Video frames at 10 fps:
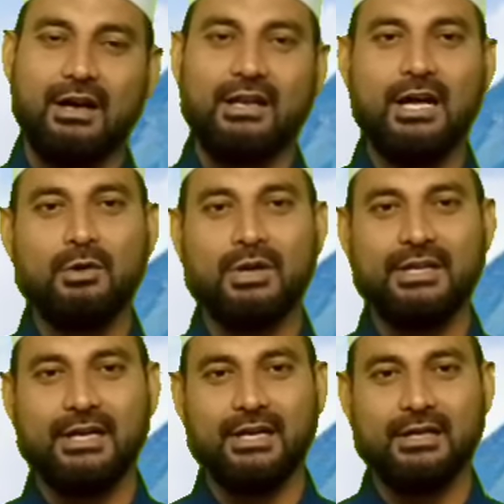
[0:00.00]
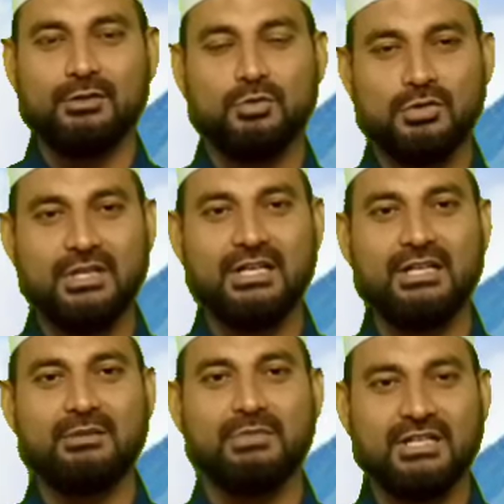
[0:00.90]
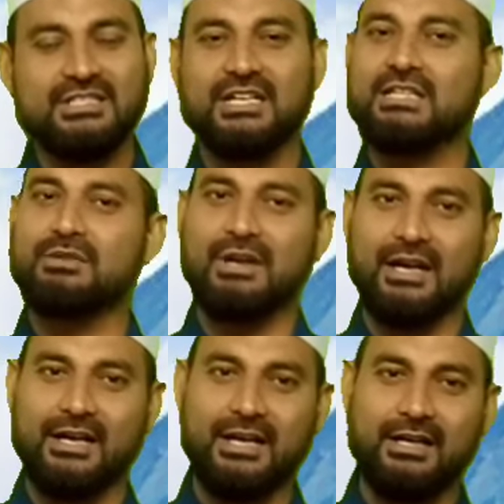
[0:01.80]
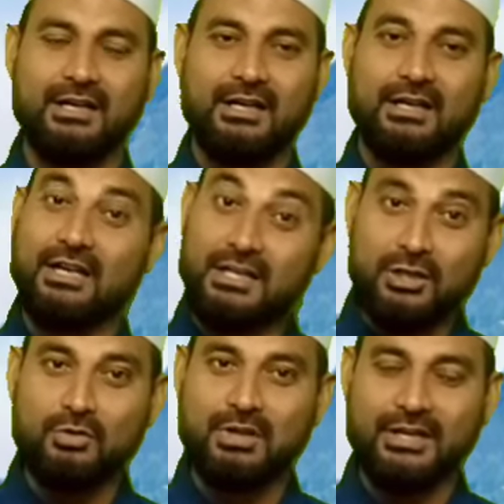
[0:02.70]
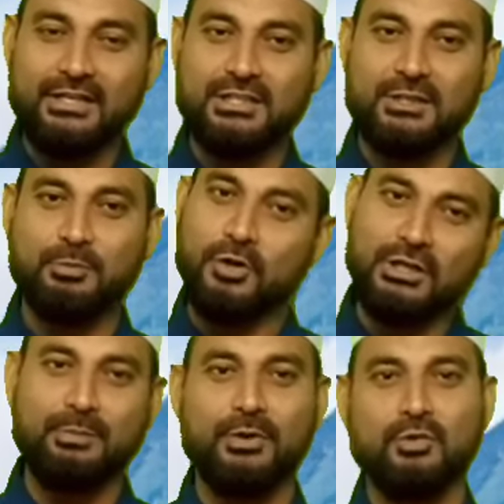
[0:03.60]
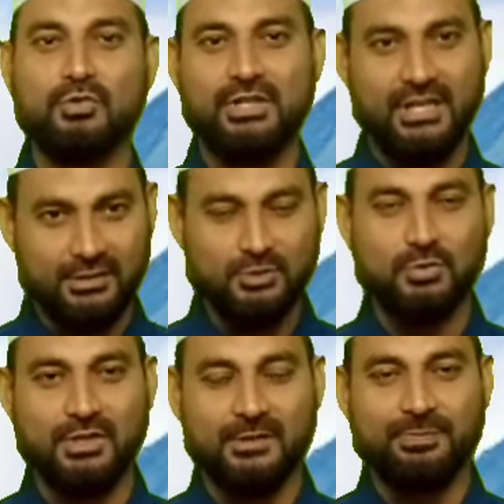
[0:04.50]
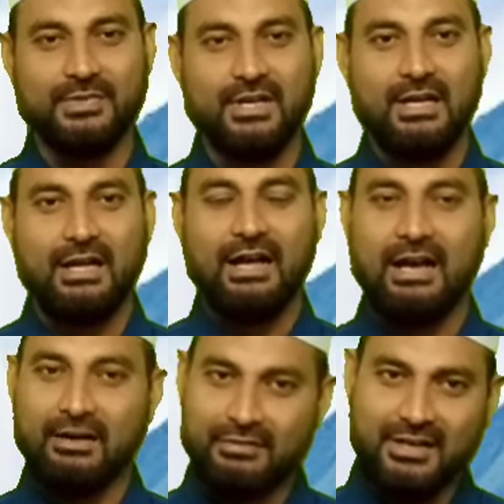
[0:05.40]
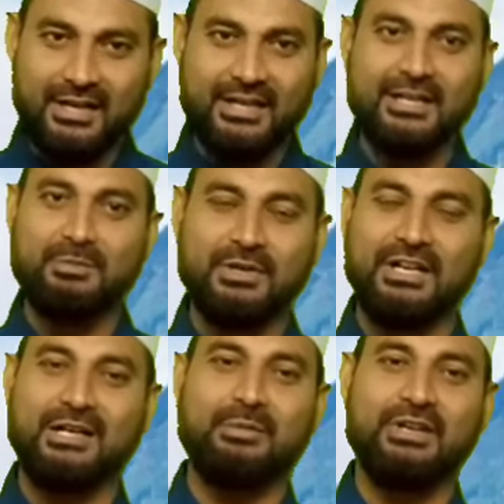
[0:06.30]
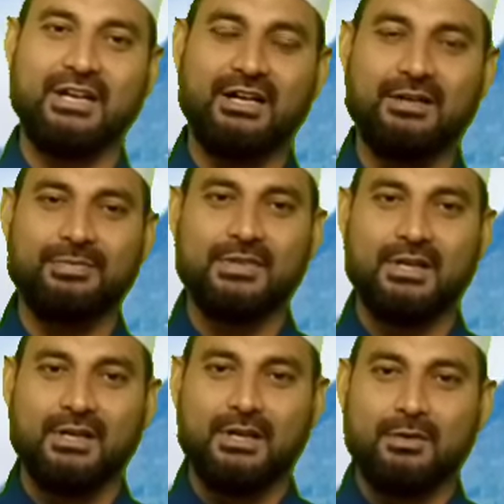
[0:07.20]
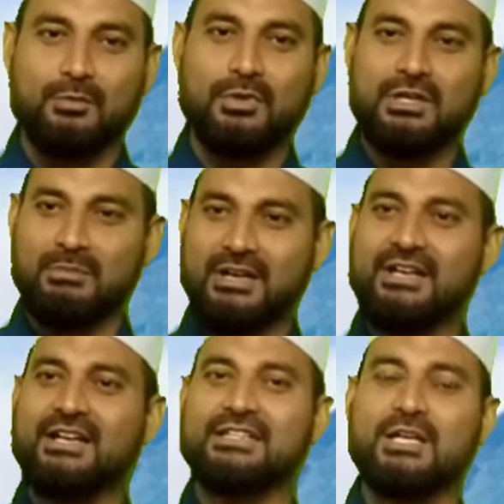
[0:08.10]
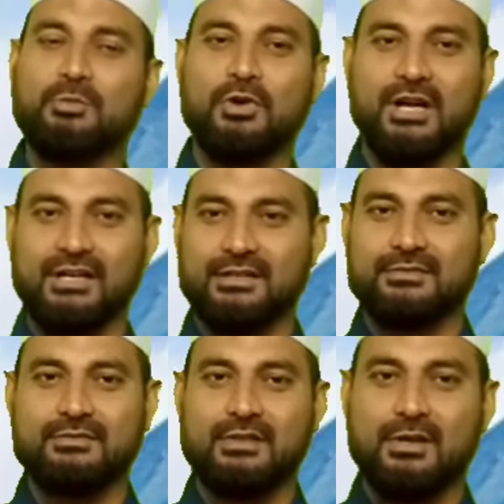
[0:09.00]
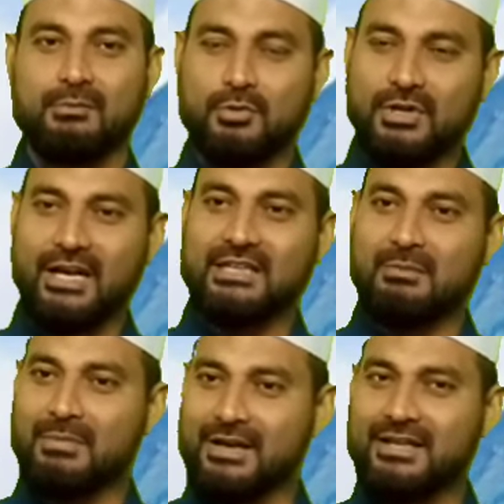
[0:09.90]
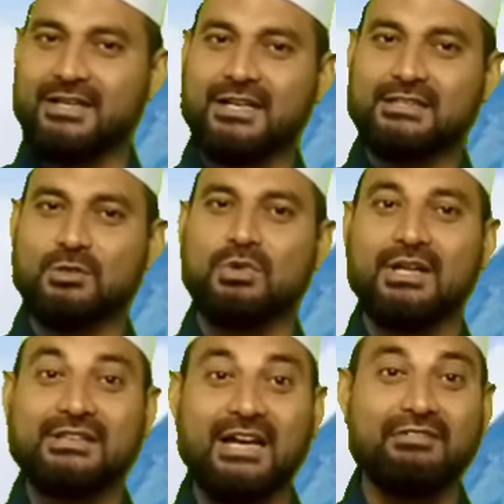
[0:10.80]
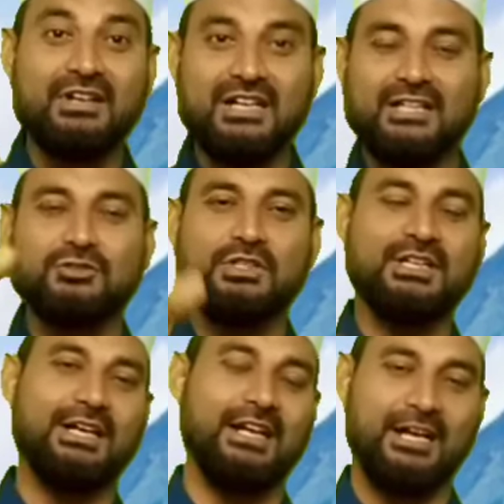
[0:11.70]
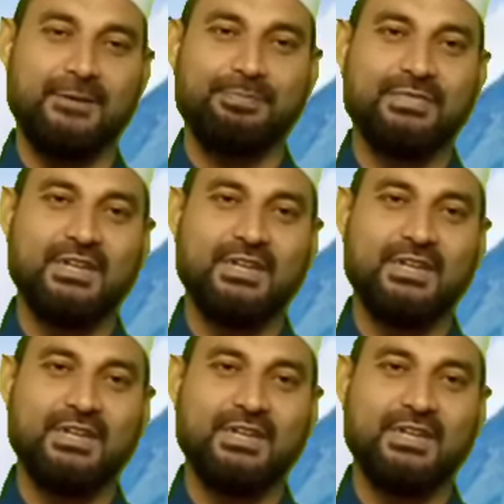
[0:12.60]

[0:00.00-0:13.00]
அல்லாஹுடைய தூதர்களில் மிகச் சிறந்தவராக ஹலீலுல்லா என்று போற்றப்படக்கூடிய அந்த தூதர் அவங்க என்ன பண்ணுறாங்க அப்படின்னா ஒரு மன்னனிடத்தில் போகிறாங்க போய் அந்த மன்னனிடத்தில் உள்ள தவறுகளை சுட்டி காட்டுறாங்க